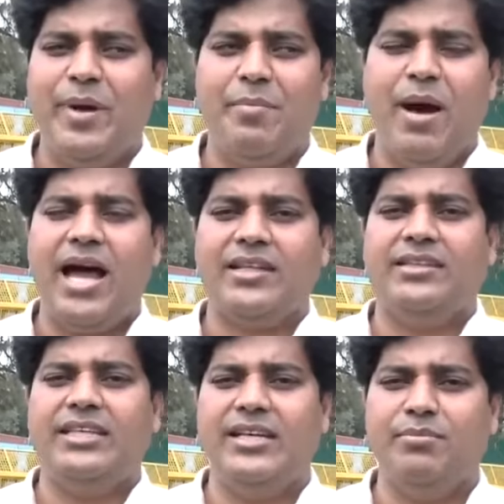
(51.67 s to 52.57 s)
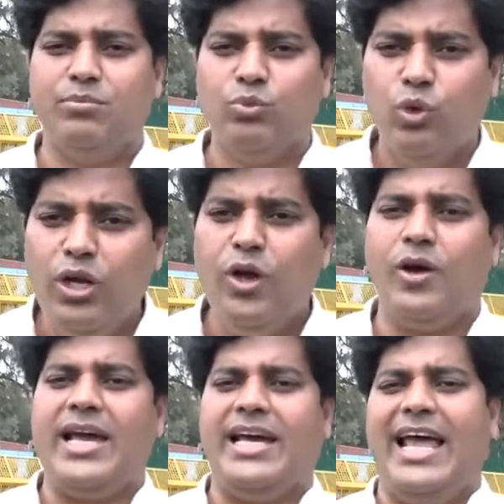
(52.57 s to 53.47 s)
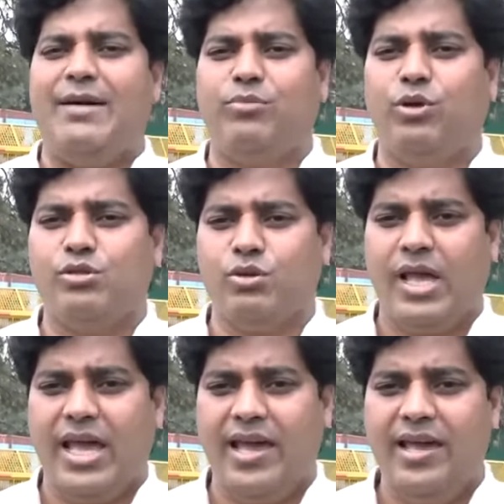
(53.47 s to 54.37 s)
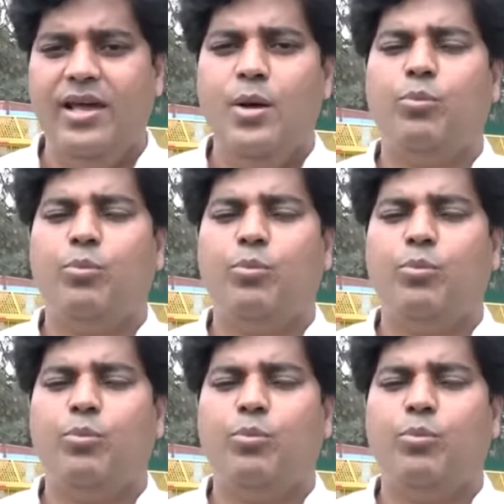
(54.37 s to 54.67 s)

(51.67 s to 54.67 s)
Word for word: पर भारतीय मूल्यों के खिलाफ बोल चुके हैं